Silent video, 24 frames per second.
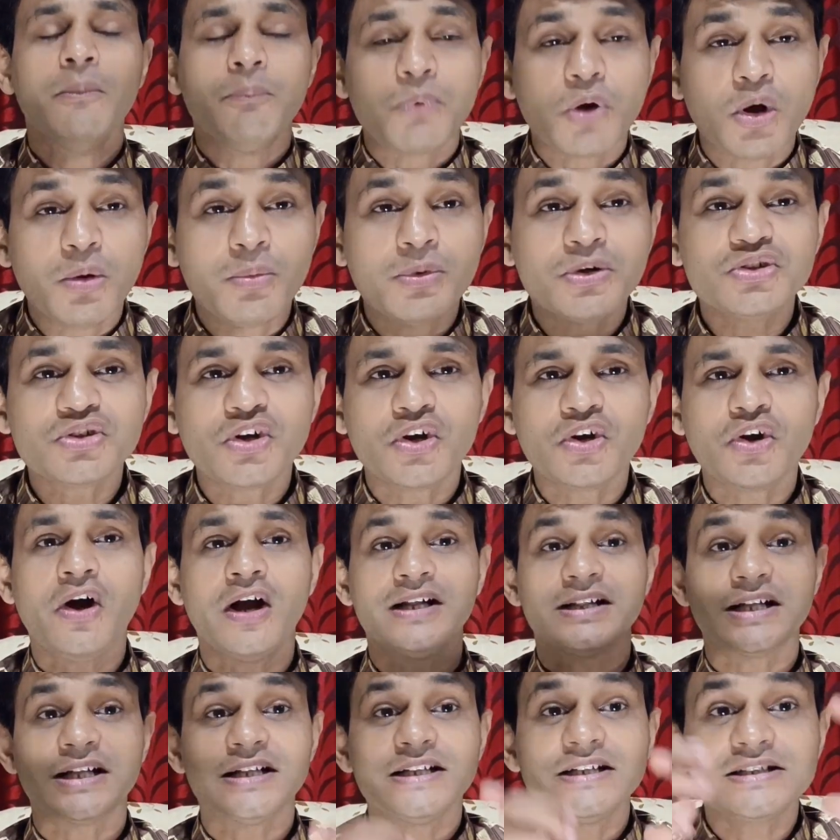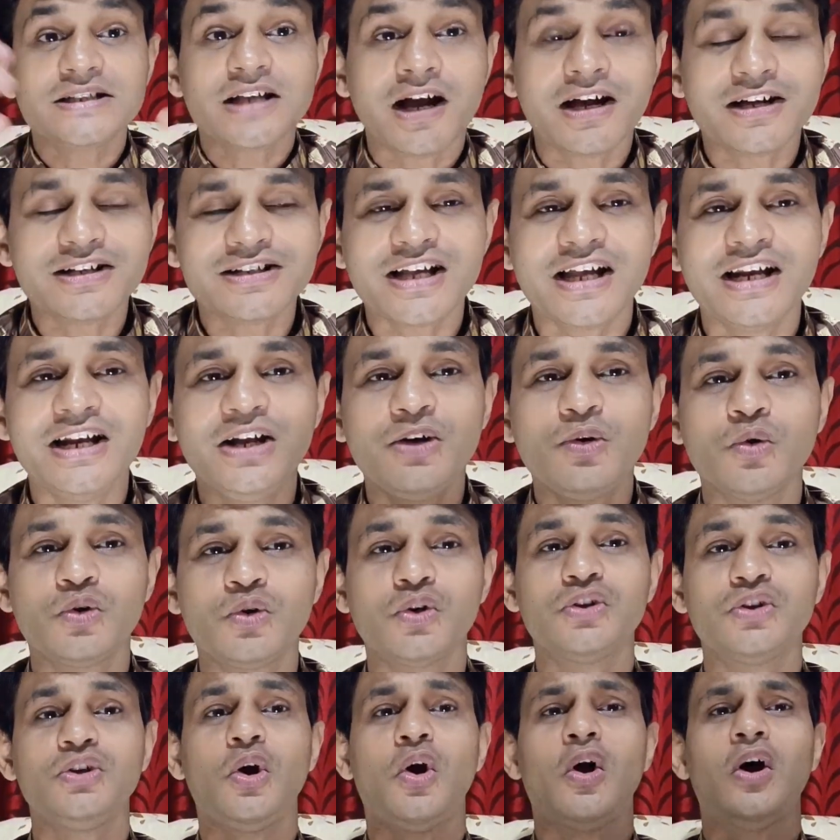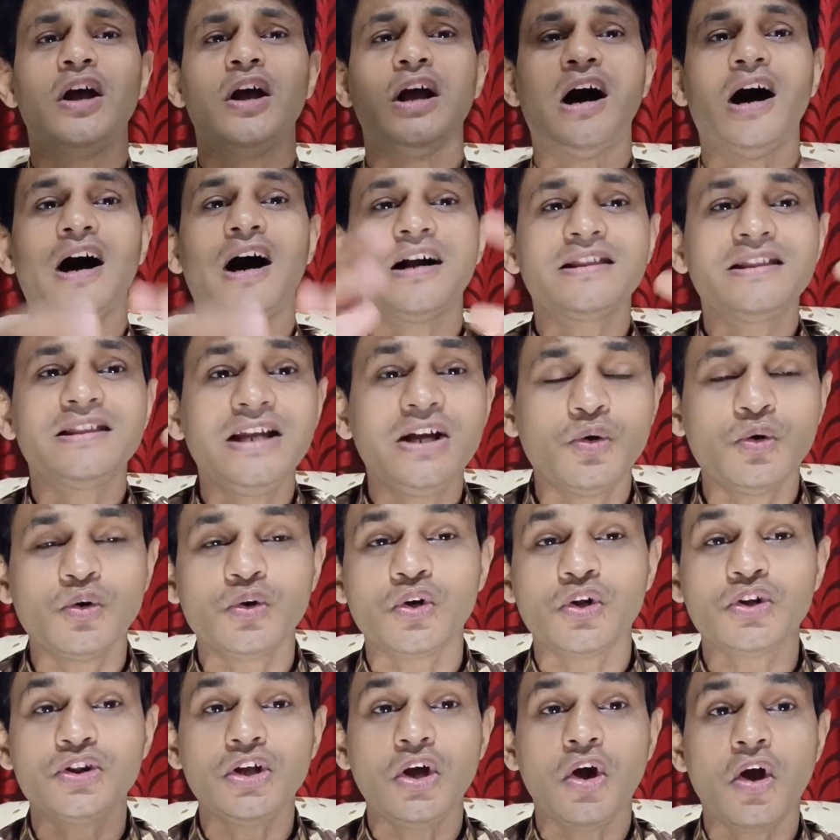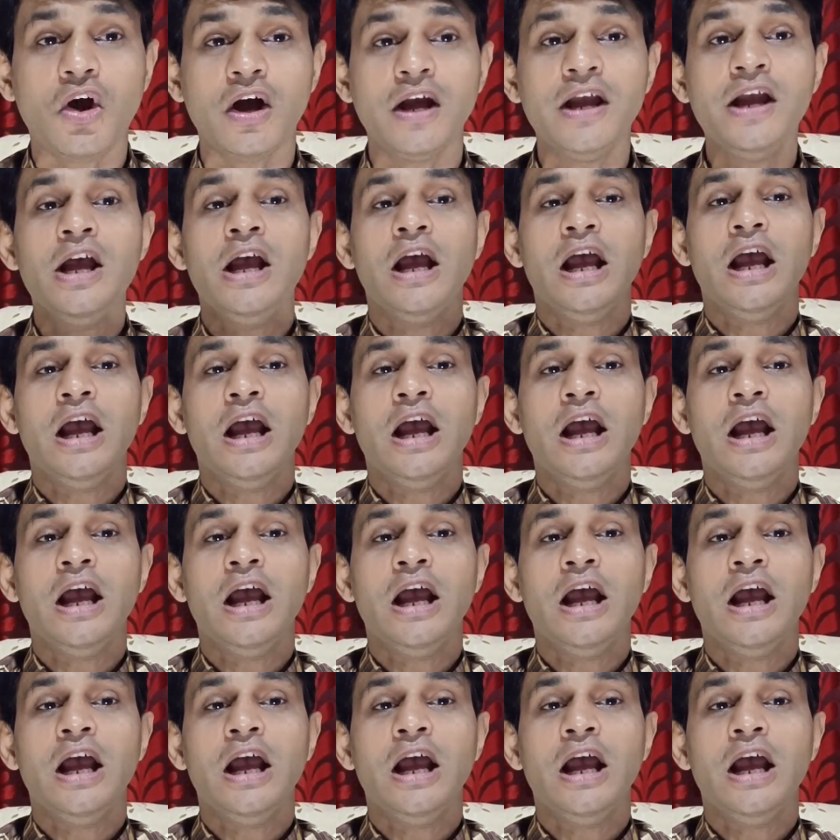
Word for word: প্রমোশন হয় তাদের সাংসারিক উন্নতি হয় আর্থিক উন্নতি হয়